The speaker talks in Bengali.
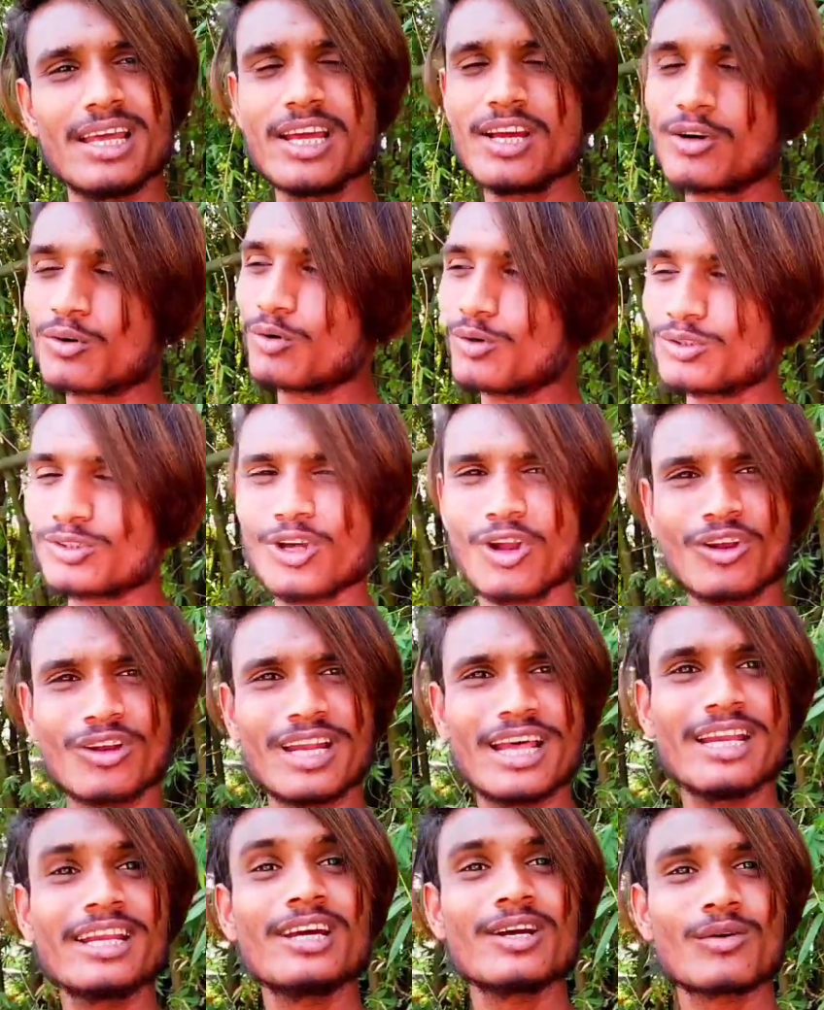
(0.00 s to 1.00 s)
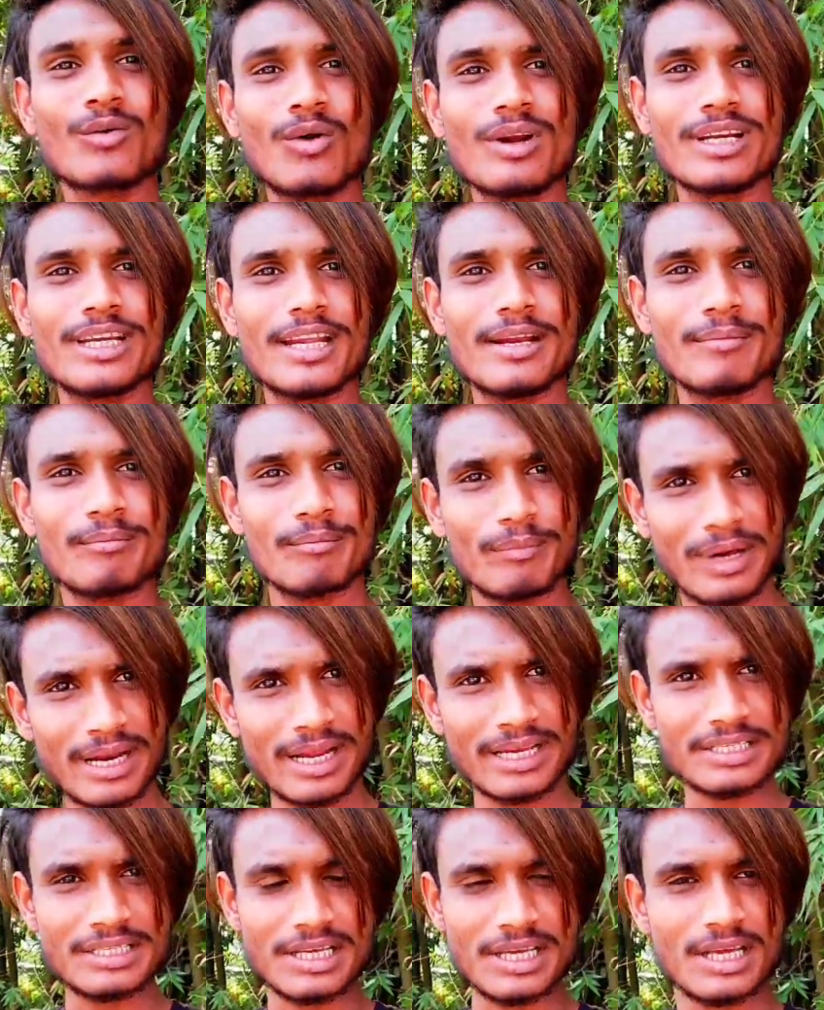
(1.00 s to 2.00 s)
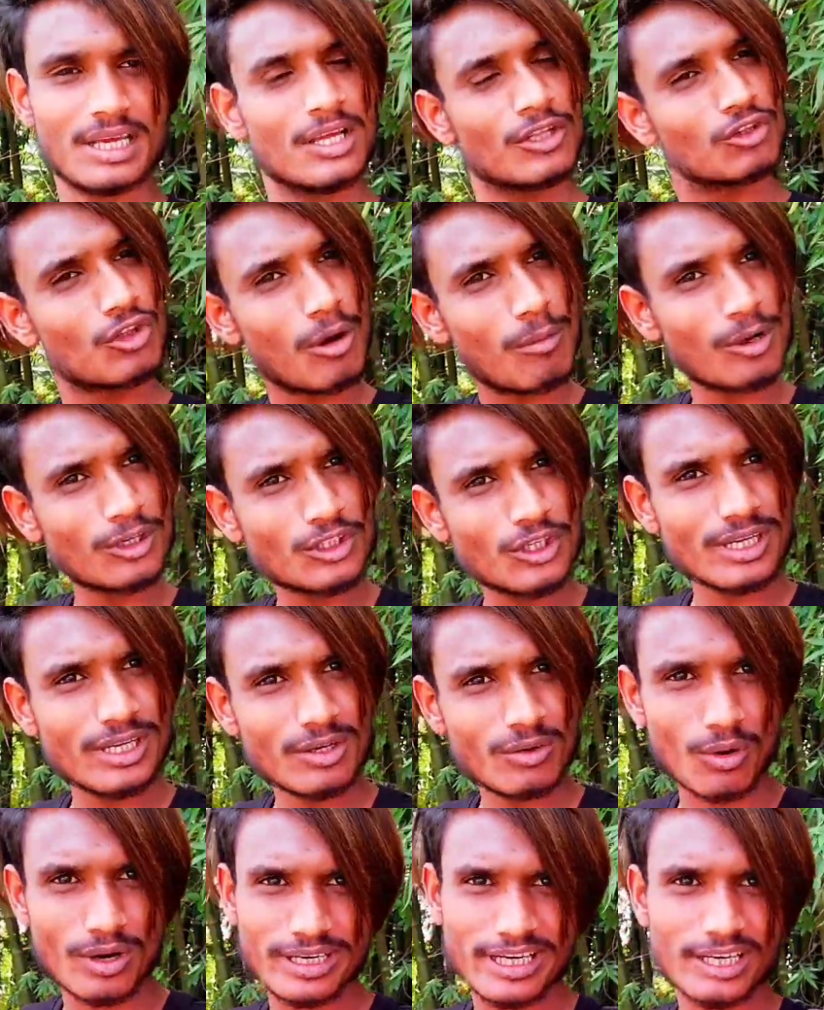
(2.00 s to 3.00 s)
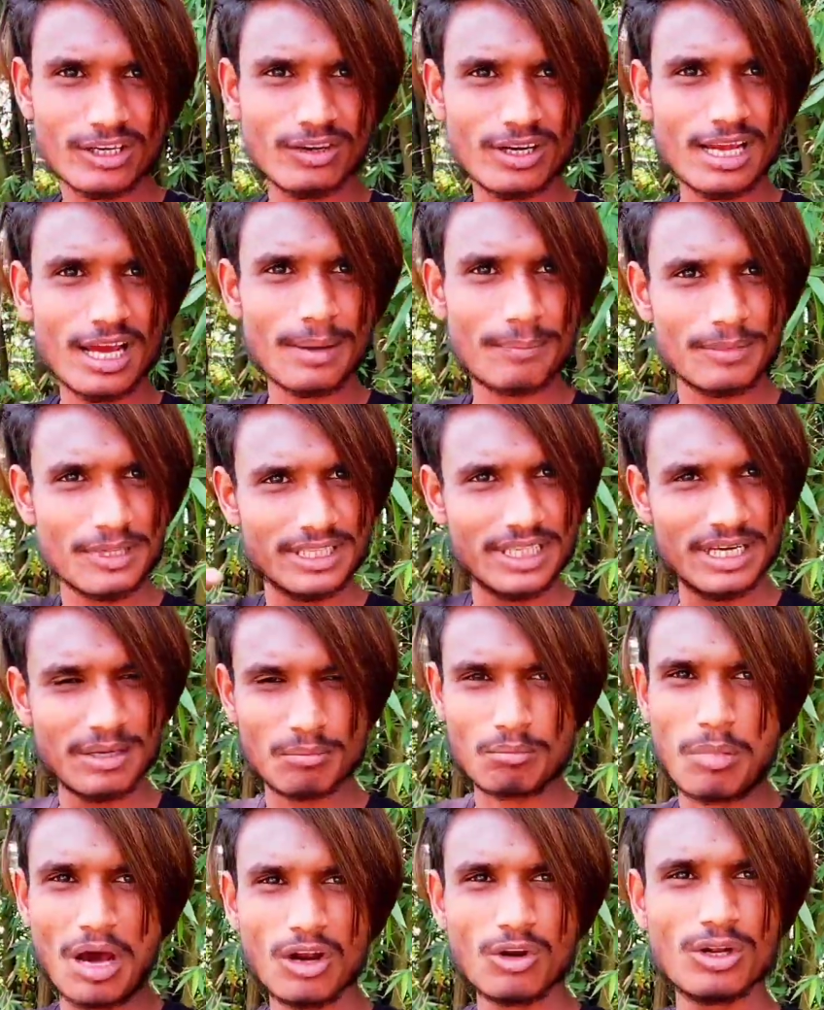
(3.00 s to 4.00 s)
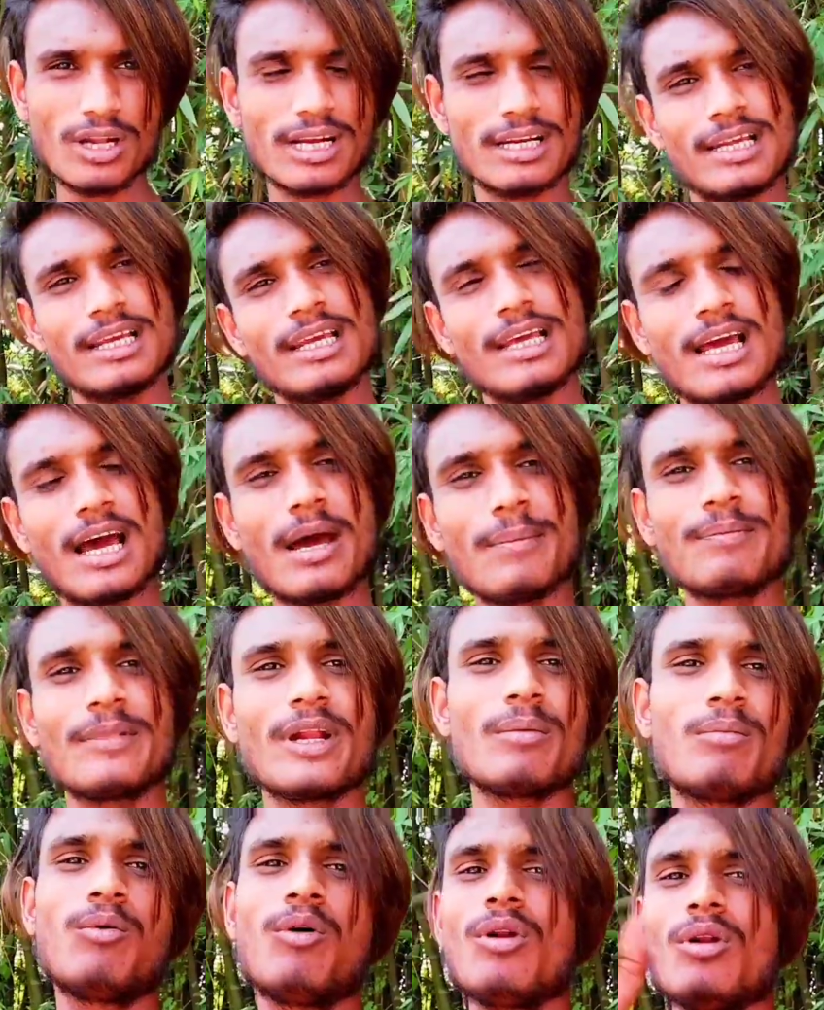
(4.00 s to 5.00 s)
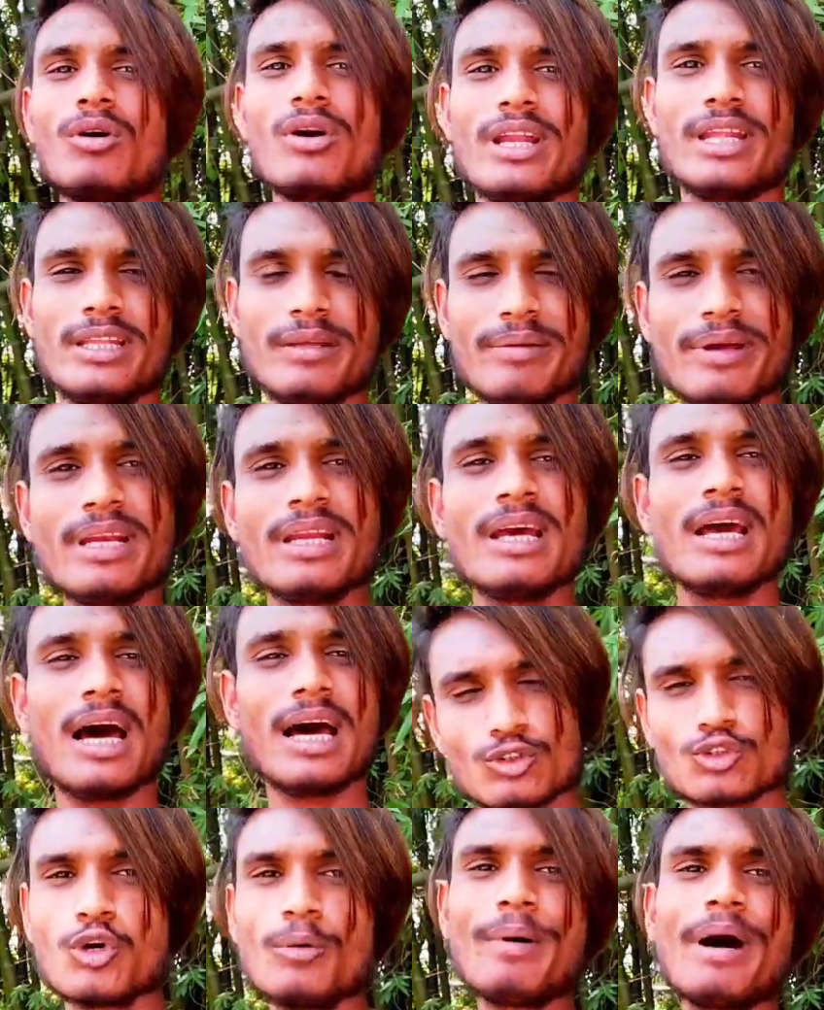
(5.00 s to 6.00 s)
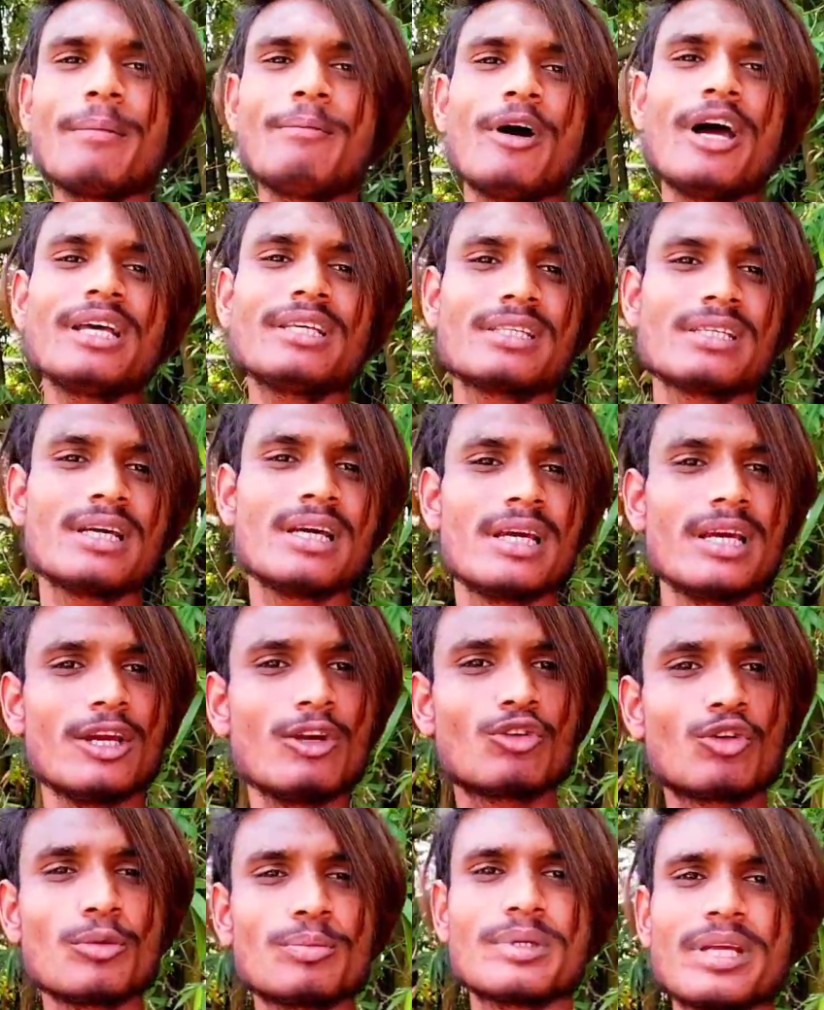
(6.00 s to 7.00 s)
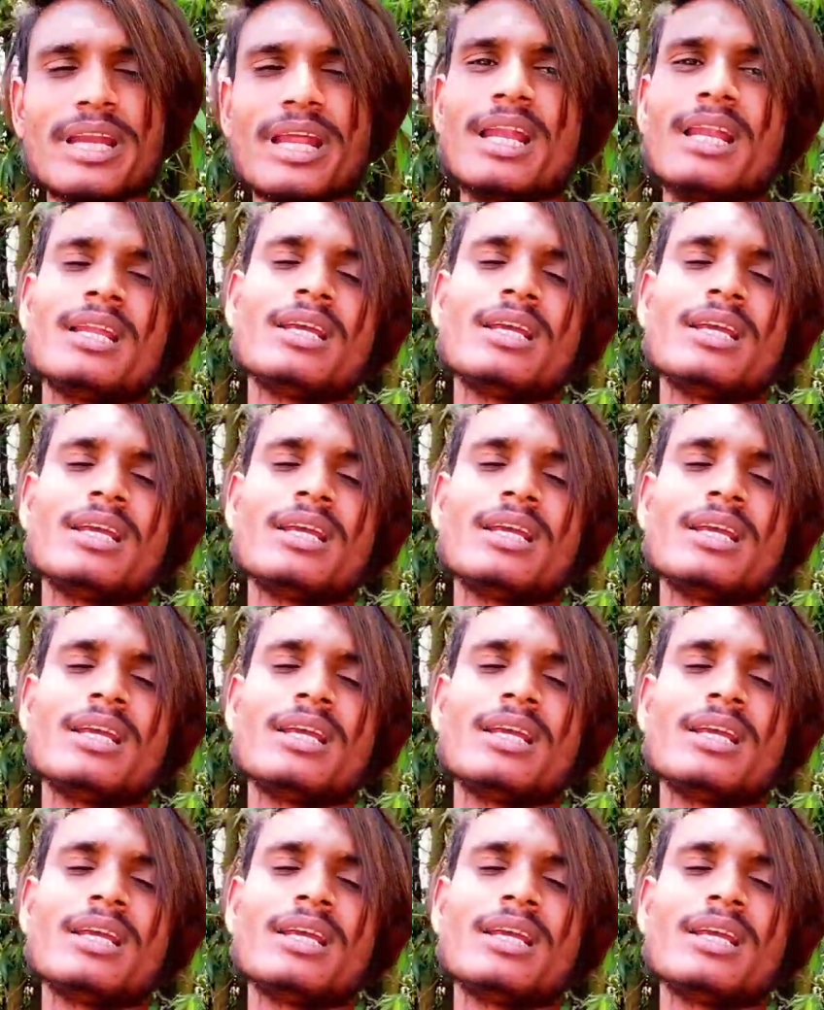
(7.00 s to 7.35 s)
কোন ধরনের কন্টেন্ট বানাইছে তো অবশ্যই কন্টেন্টগুলো আপনাদের ভালো লাগলে আপনারা ফলো করে দিবেন আর সুপার বয়েস ইউটিউব চ্যানেল